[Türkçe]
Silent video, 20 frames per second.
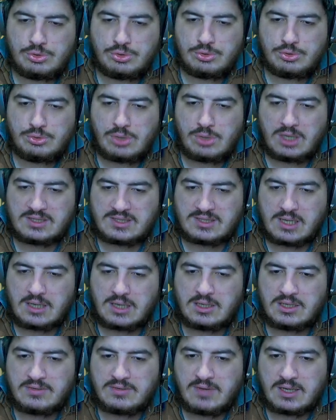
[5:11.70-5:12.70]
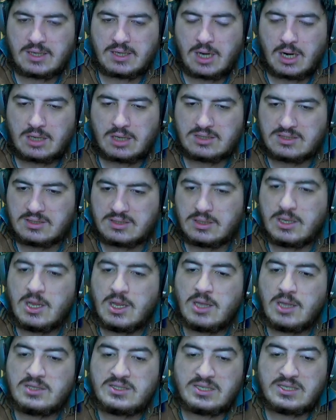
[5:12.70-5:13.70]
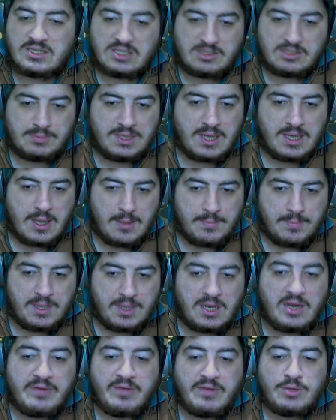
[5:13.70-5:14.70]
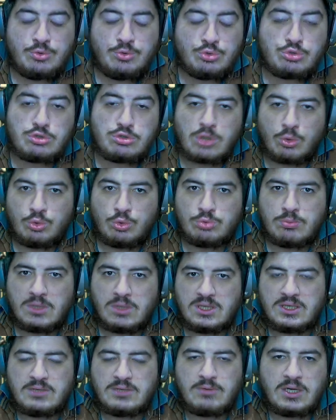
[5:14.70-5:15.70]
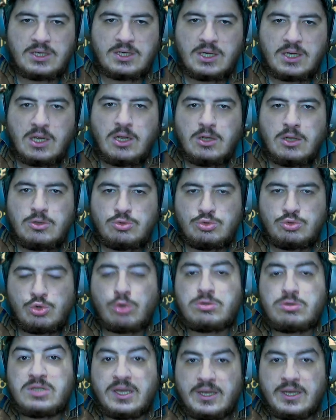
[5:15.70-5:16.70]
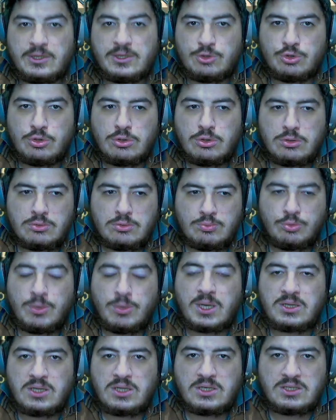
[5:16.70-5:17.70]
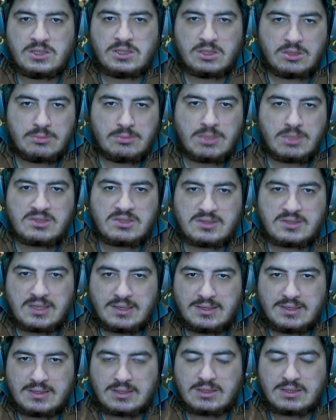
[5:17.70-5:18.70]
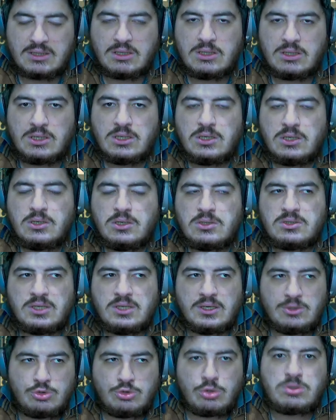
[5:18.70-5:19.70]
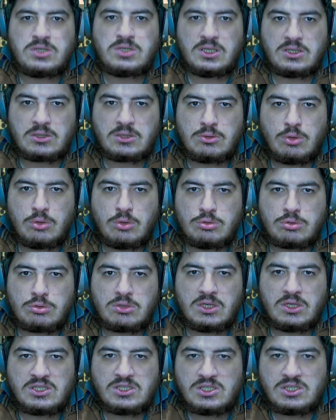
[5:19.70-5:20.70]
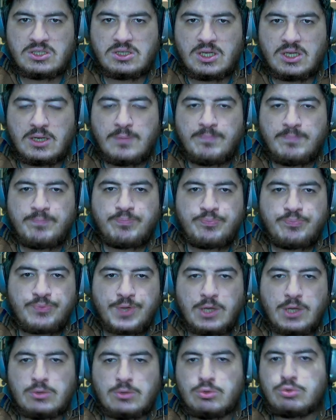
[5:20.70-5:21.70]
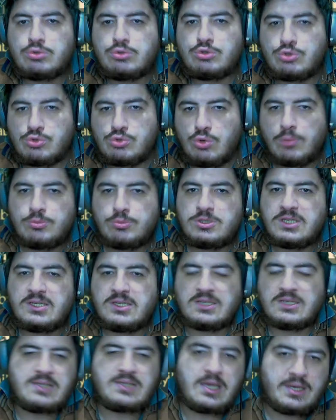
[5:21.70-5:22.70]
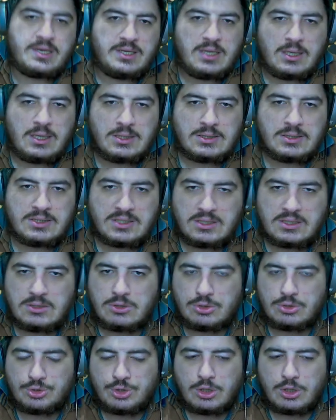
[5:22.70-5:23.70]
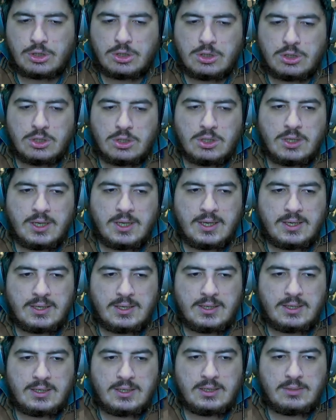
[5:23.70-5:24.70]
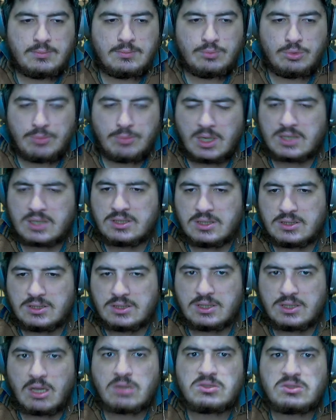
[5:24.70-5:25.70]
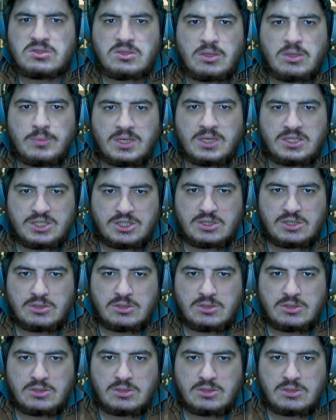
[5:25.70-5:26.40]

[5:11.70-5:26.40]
hasarları var. Artı 8000 HP'leri ve 100 savunmaları var. Çok dayanıyor. Mümaklar inanılmaz dayanıklı. Dayan çok dayanıklı oldukları için de Lurt komutan hasarıyla indiriyor. E, mümakları counterlamak için